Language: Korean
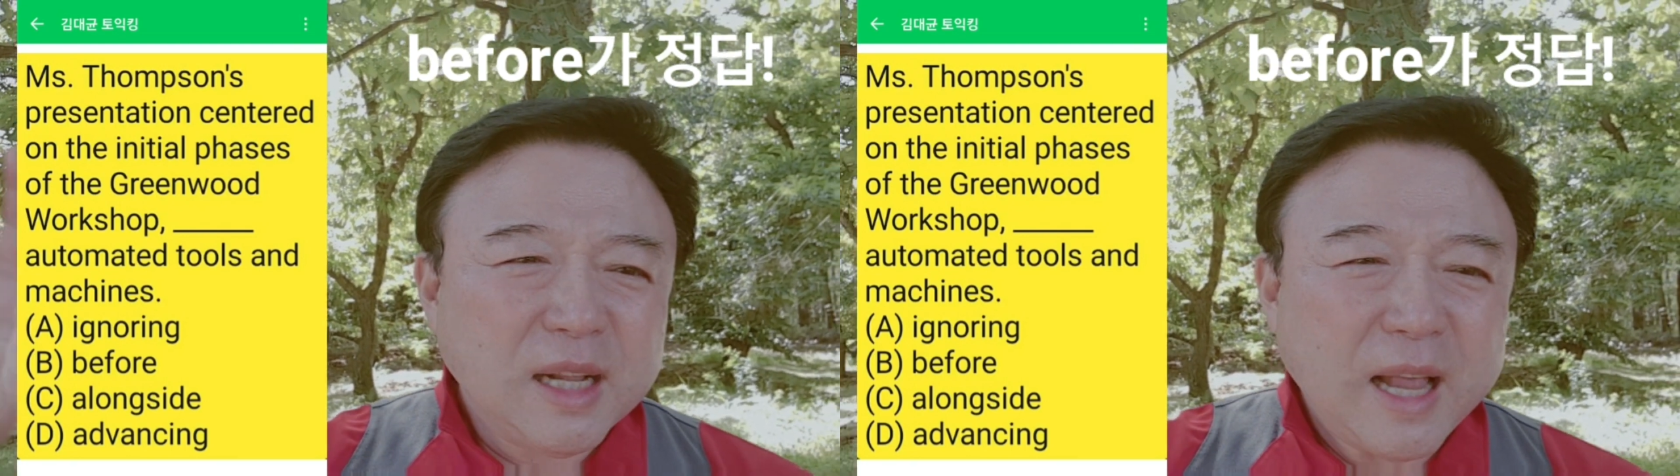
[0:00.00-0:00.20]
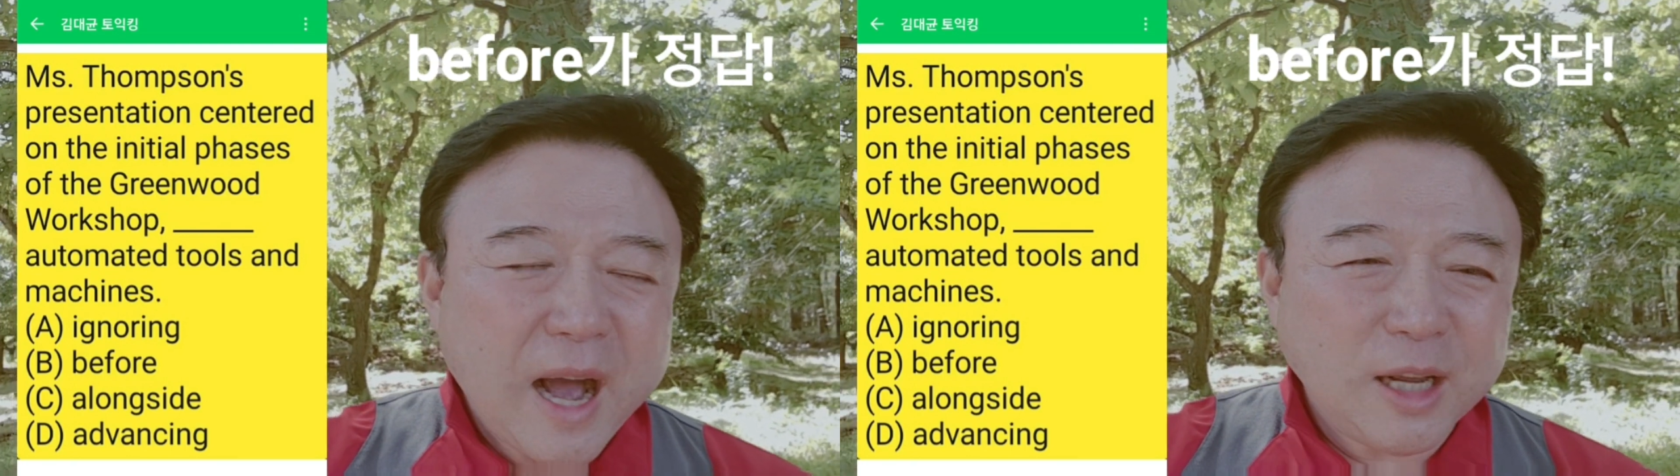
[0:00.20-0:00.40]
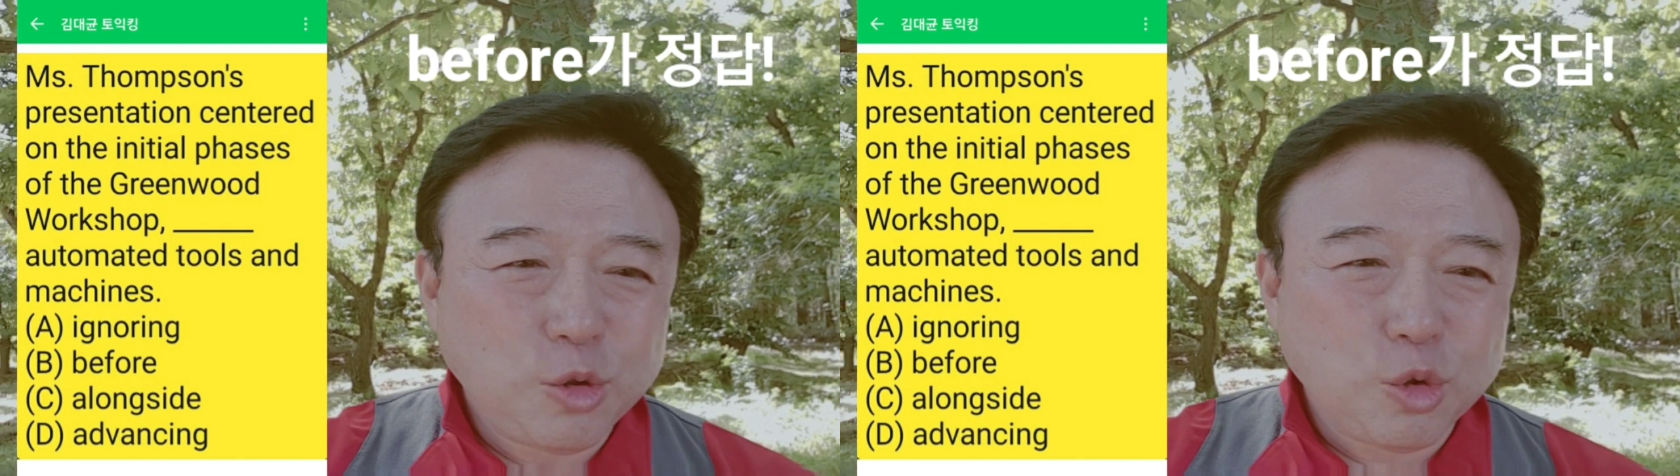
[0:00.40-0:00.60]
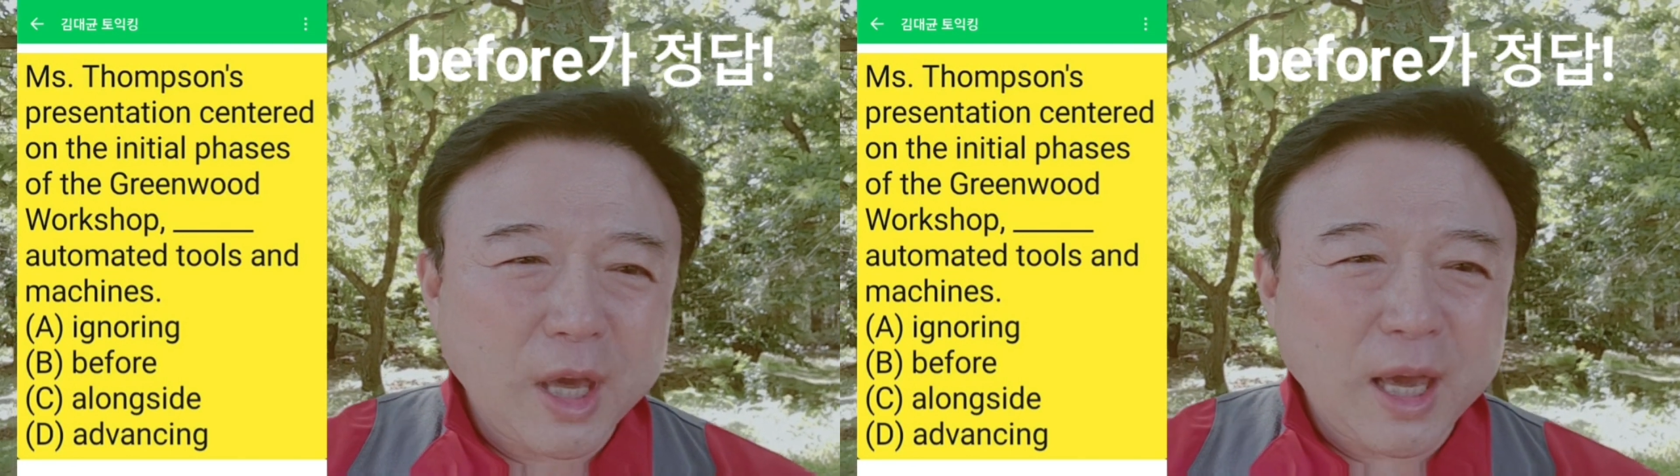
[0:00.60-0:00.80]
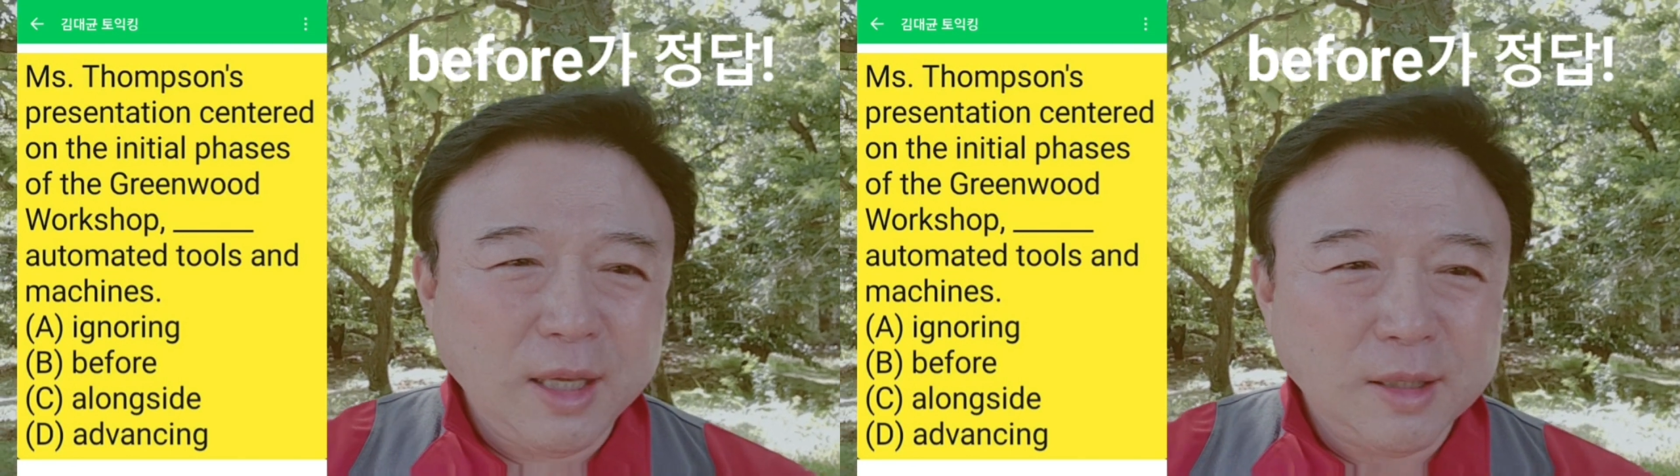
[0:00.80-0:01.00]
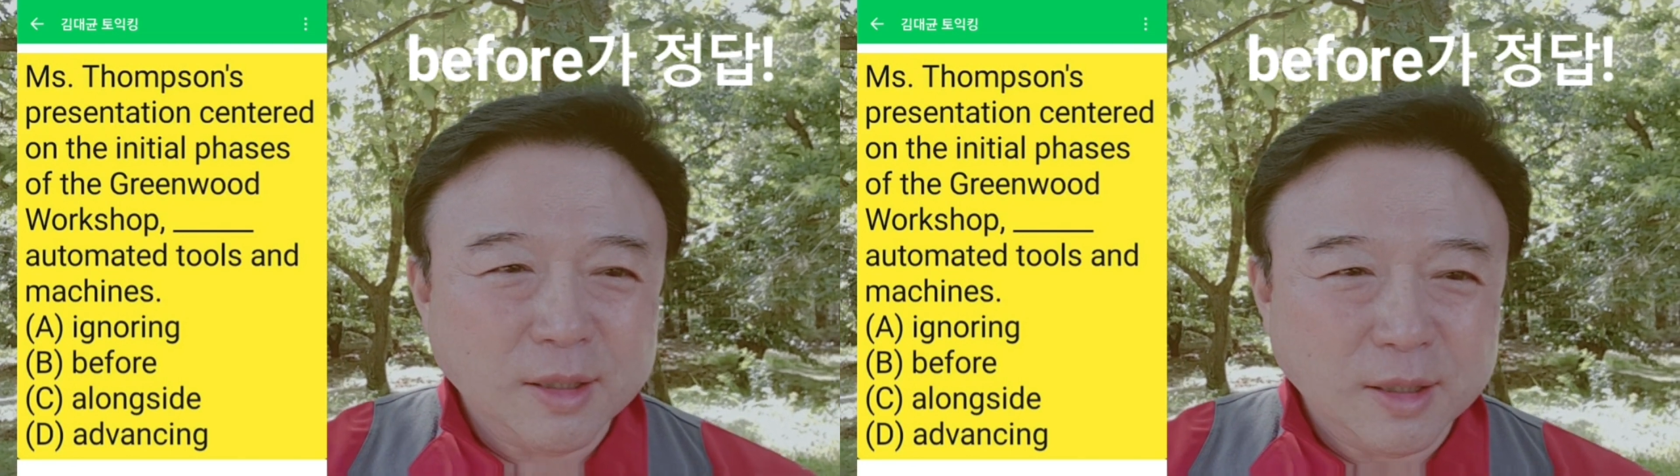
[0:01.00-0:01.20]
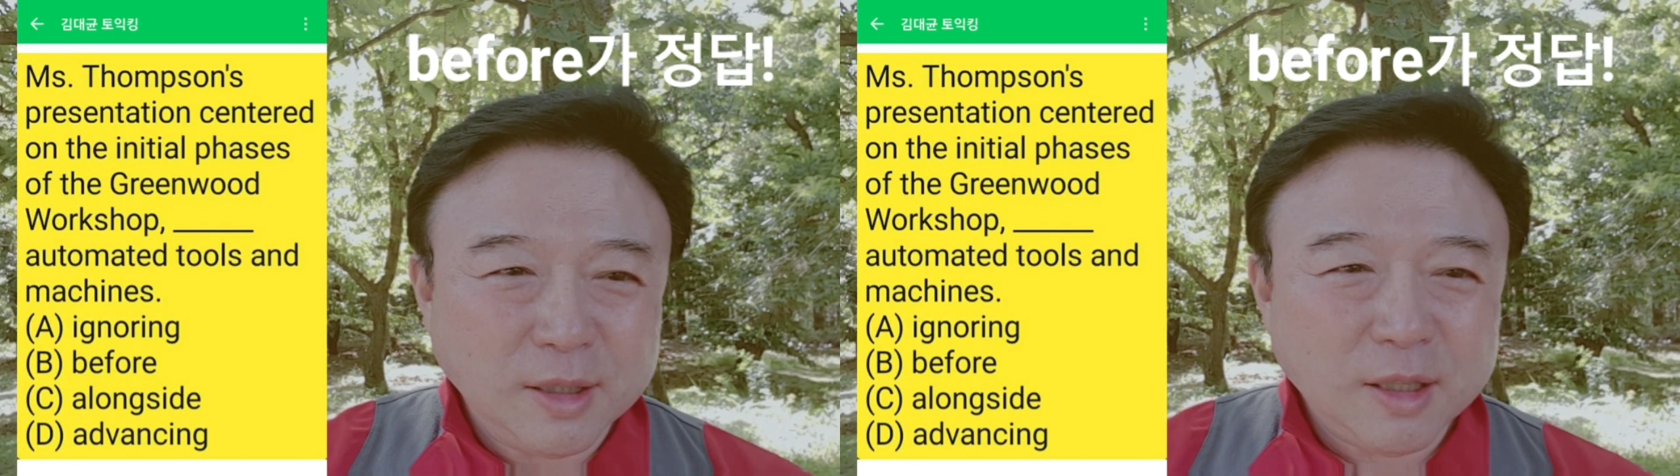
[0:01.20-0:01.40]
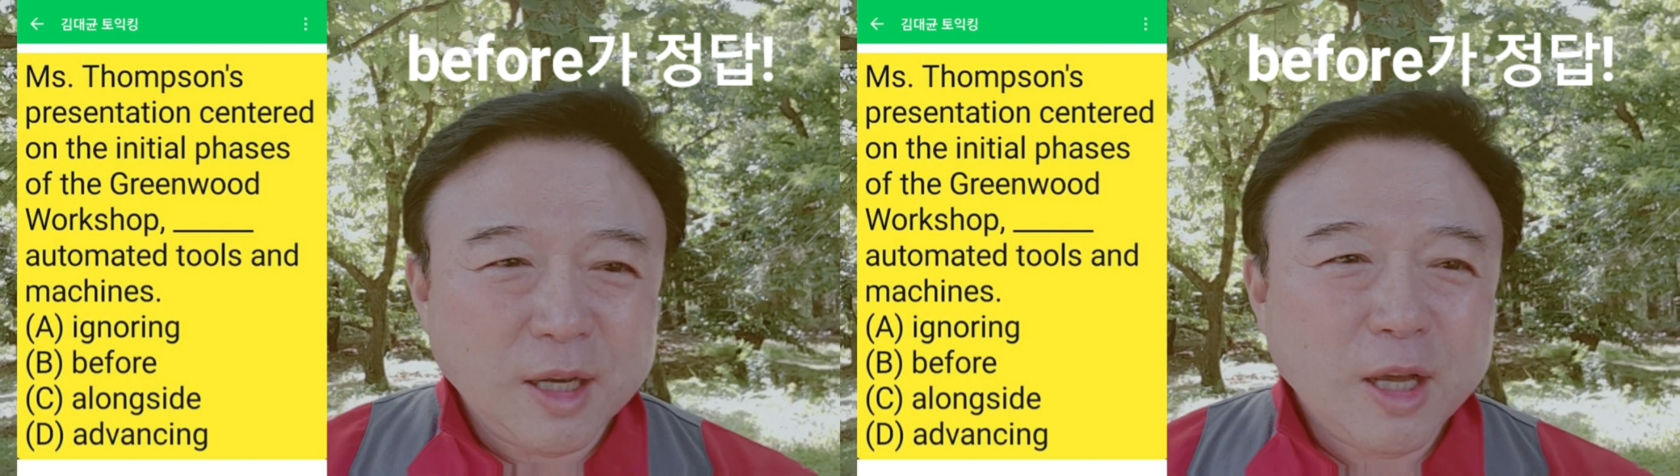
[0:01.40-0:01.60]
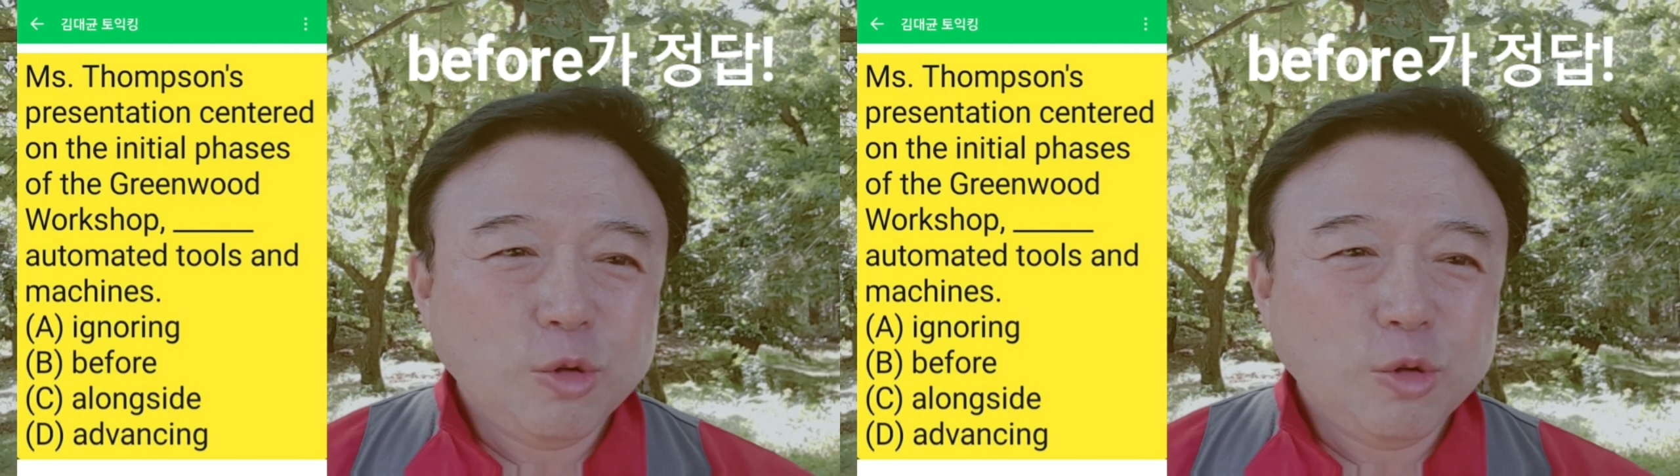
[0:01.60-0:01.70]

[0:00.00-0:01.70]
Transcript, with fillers: 나중에 있는